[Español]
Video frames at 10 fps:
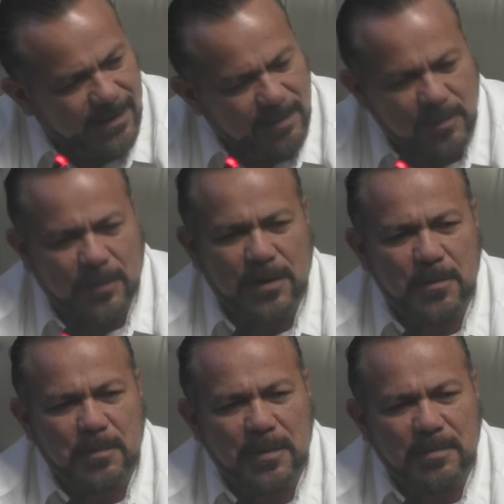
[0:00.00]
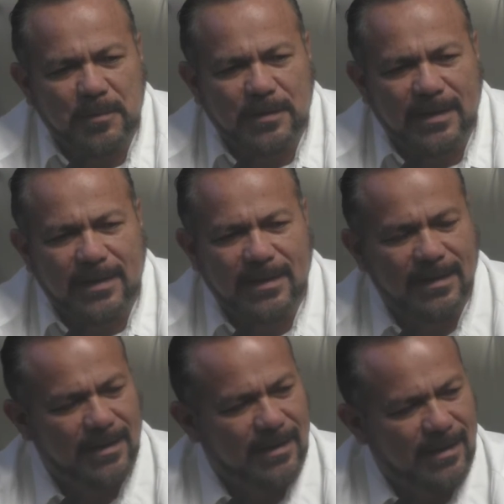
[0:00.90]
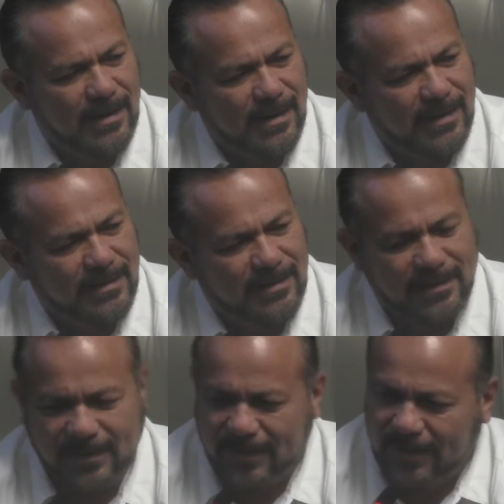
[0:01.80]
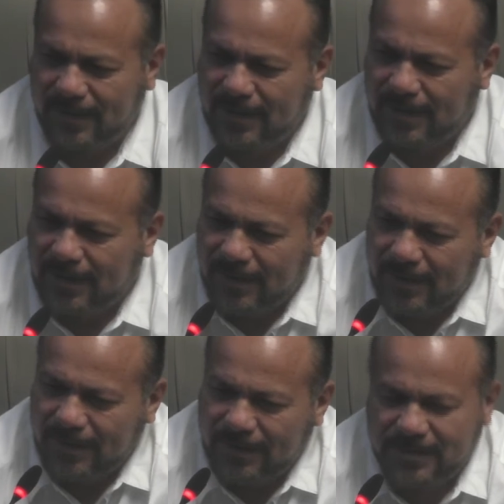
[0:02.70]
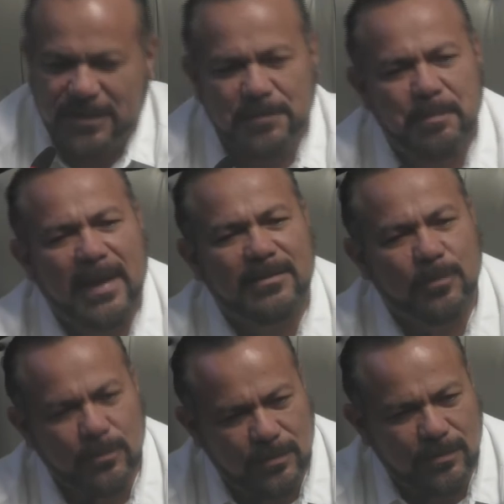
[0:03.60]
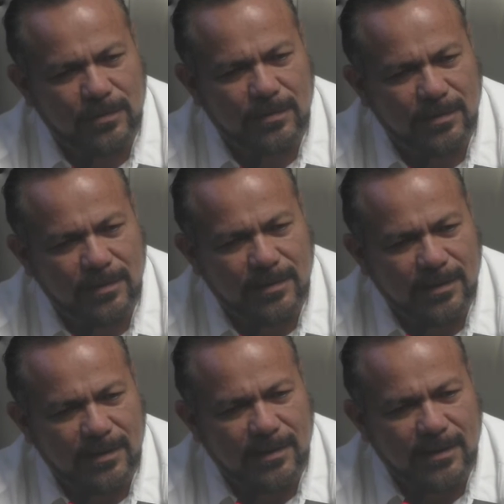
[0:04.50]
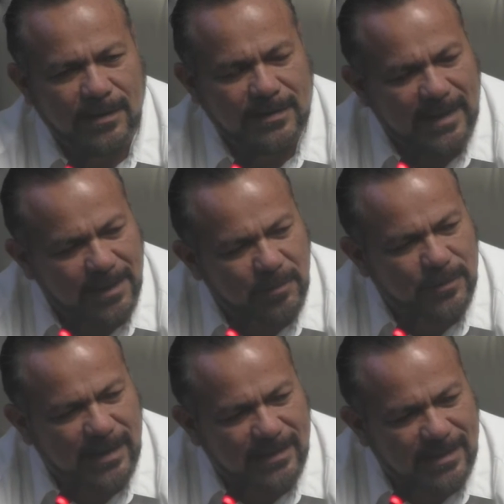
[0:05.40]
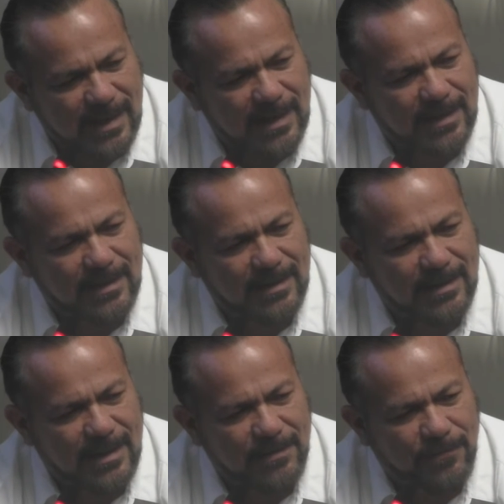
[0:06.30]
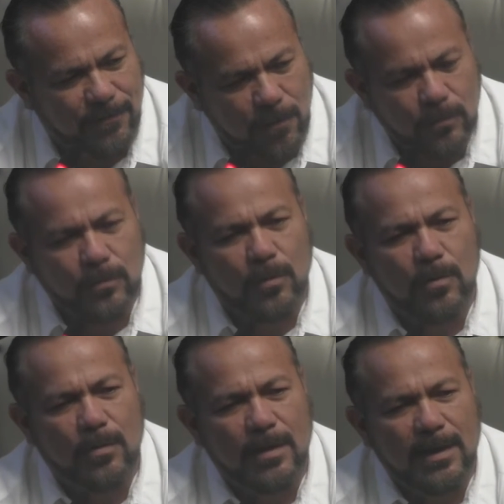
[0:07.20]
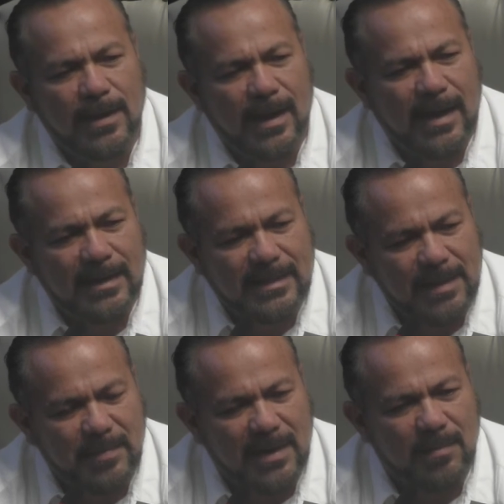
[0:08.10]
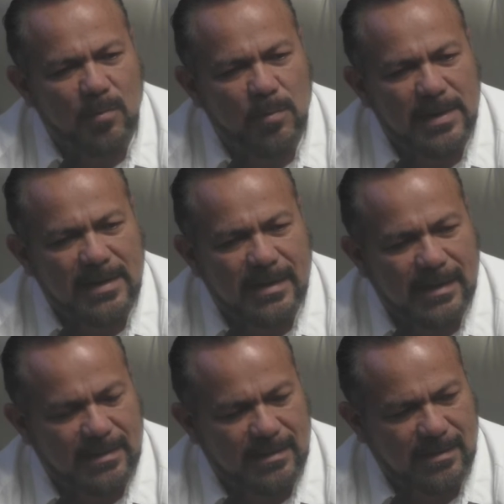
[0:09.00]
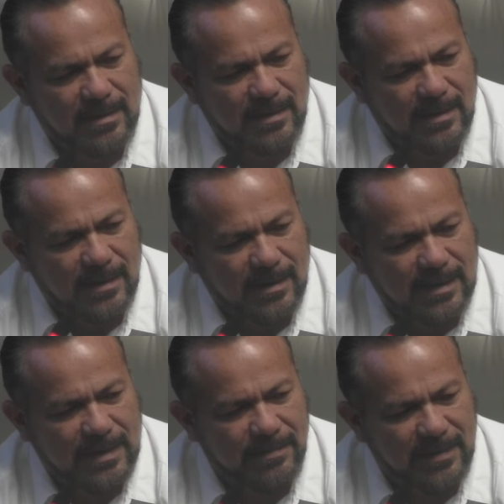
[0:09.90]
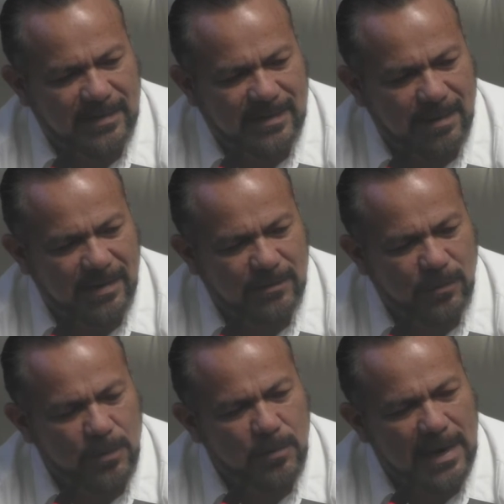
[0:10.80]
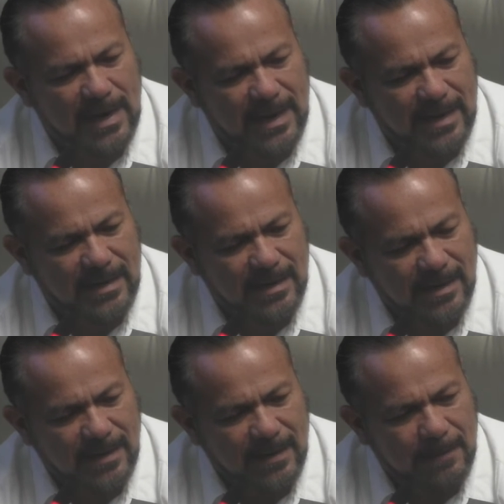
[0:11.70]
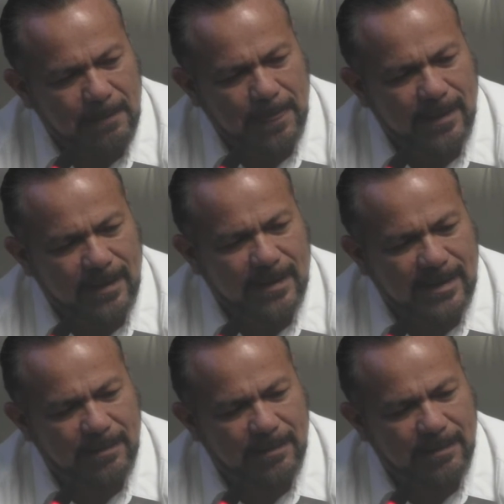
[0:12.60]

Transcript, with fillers: Lo que no podemos ser es chispazos. Tenemos que entrar de fondo al tema de la movilidad, que se avanzó en una ley que